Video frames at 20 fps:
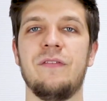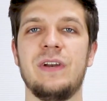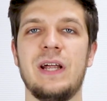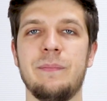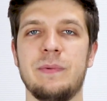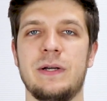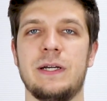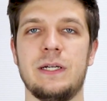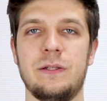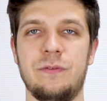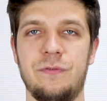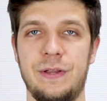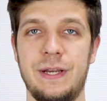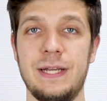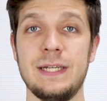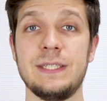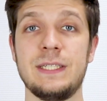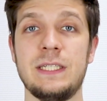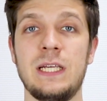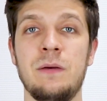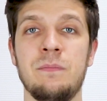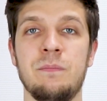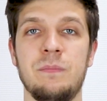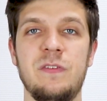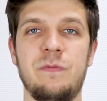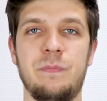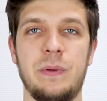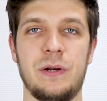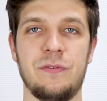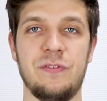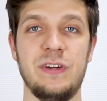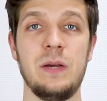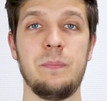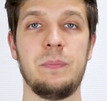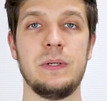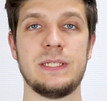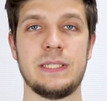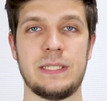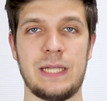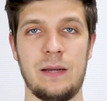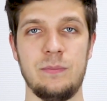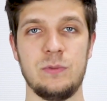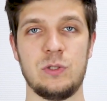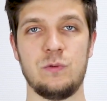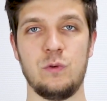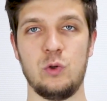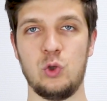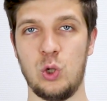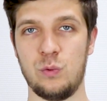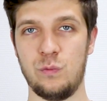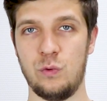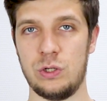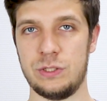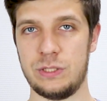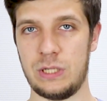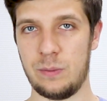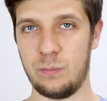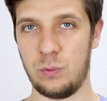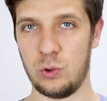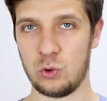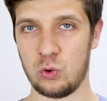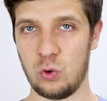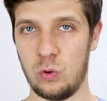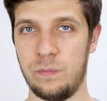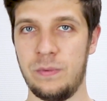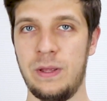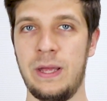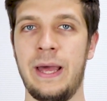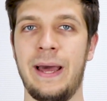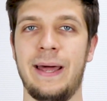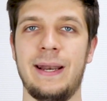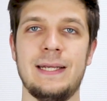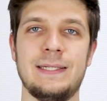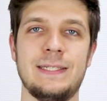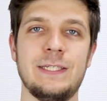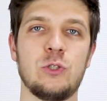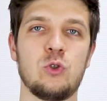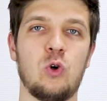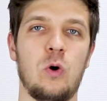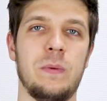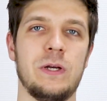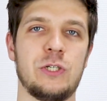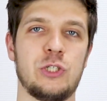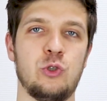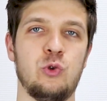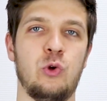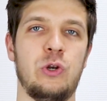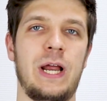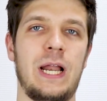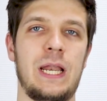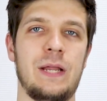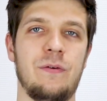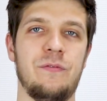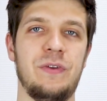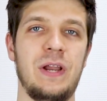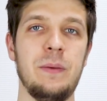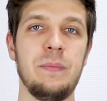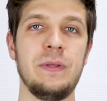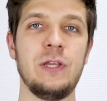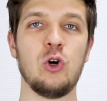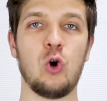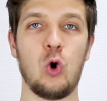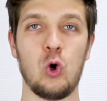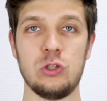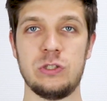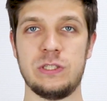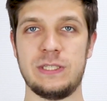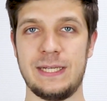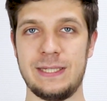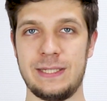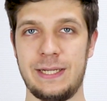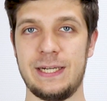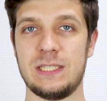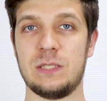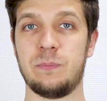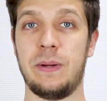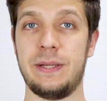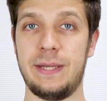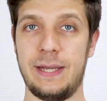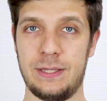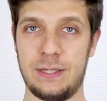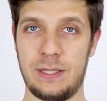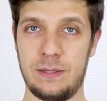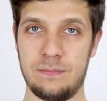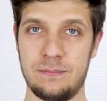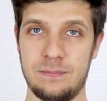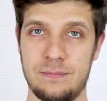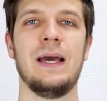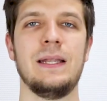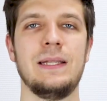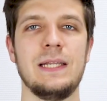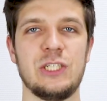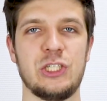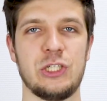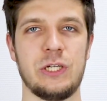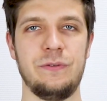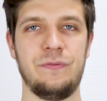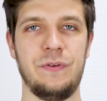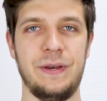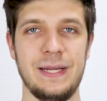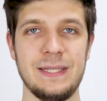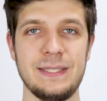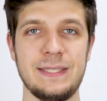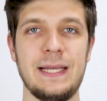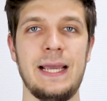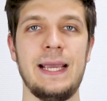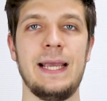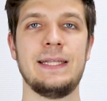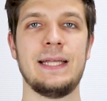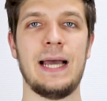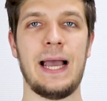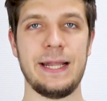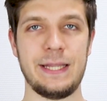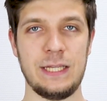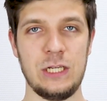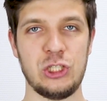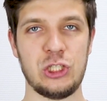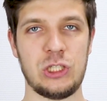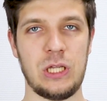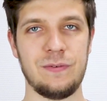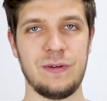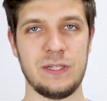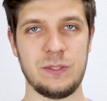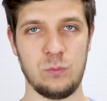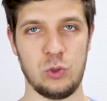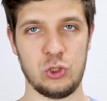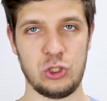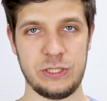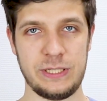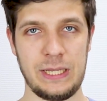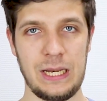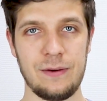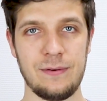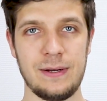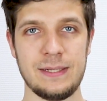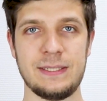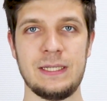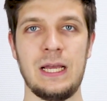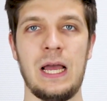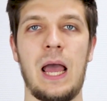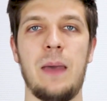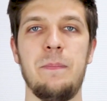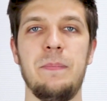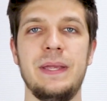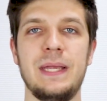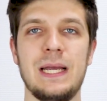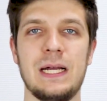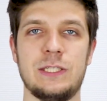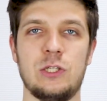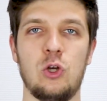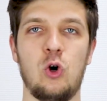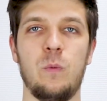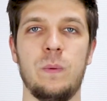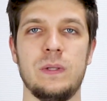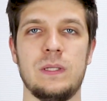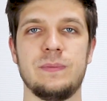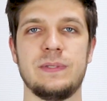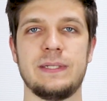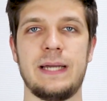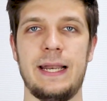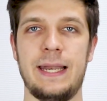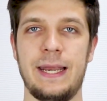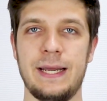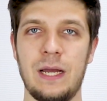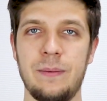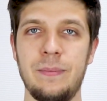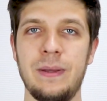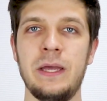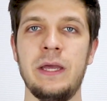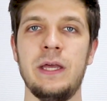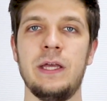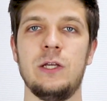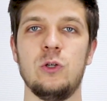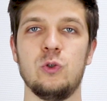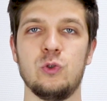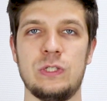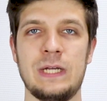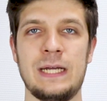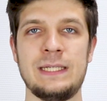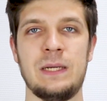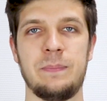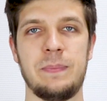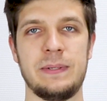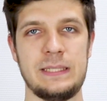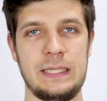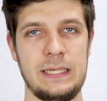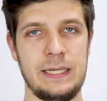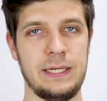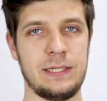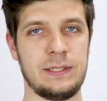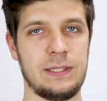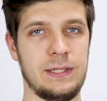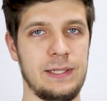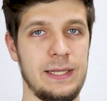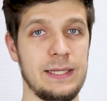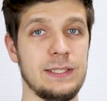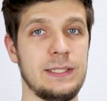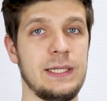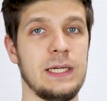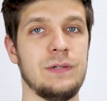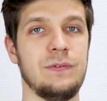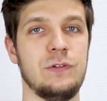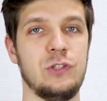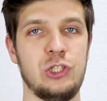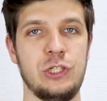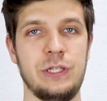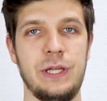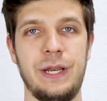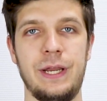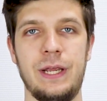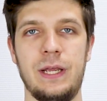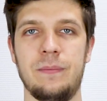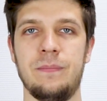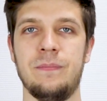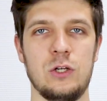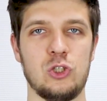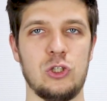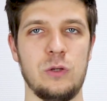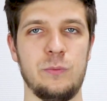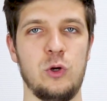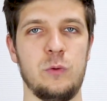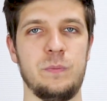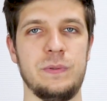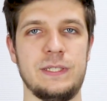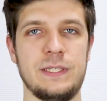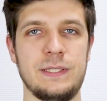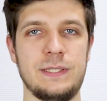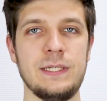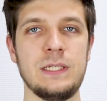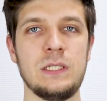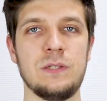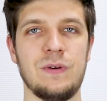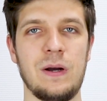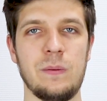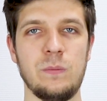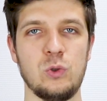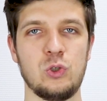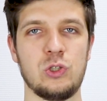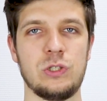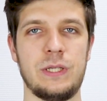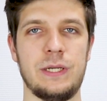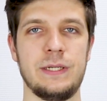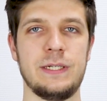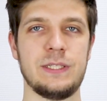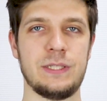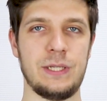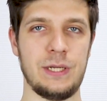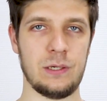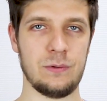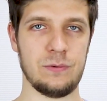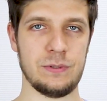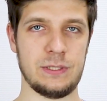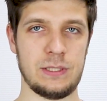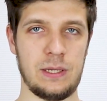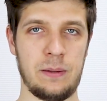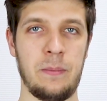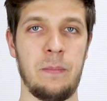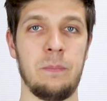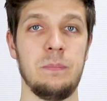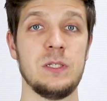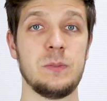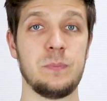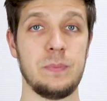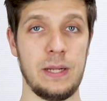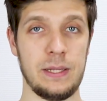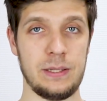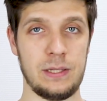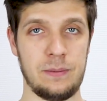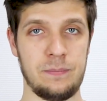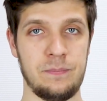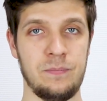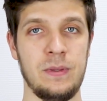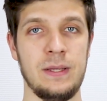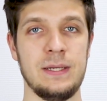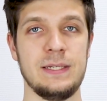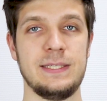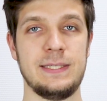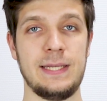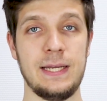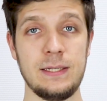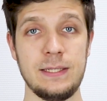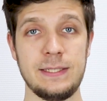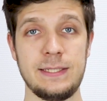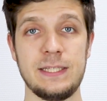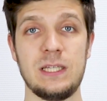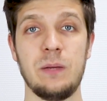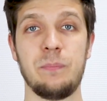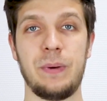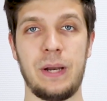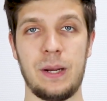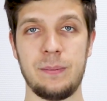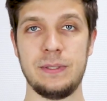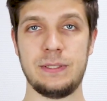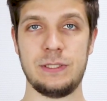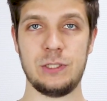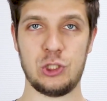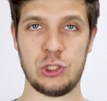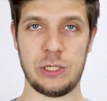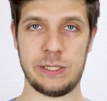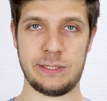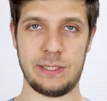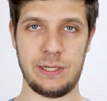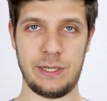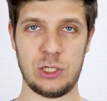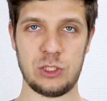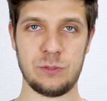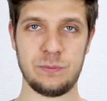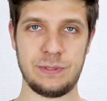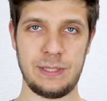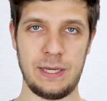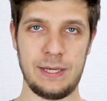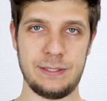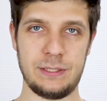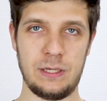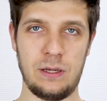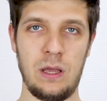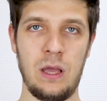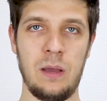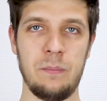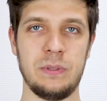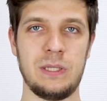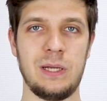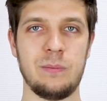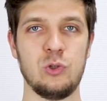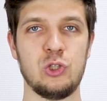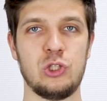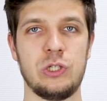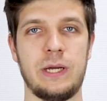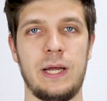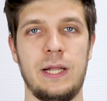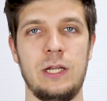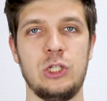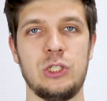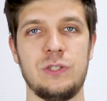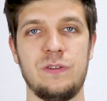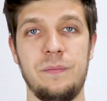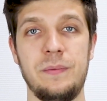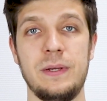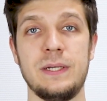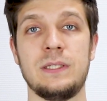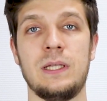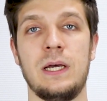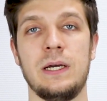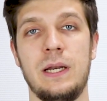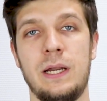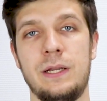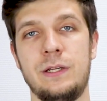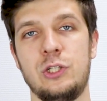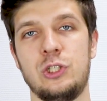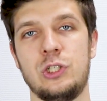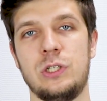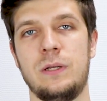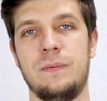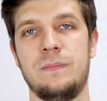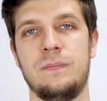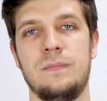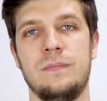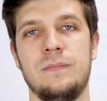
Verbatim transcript: В рамках конференции мы впервые представим свою новую разработку российскую машину реального времени от центра экспонента. Наша конференция – это отличная возможность для вас обменяться опытом с коллегами и узнать о последних тенденциях в инженерии. Чтобы ее посетить, вам нужно зарегистрироваться. Бесплатно. Сделайте это прямо сейчас на нашем сайте, потому что количество мест ограничено.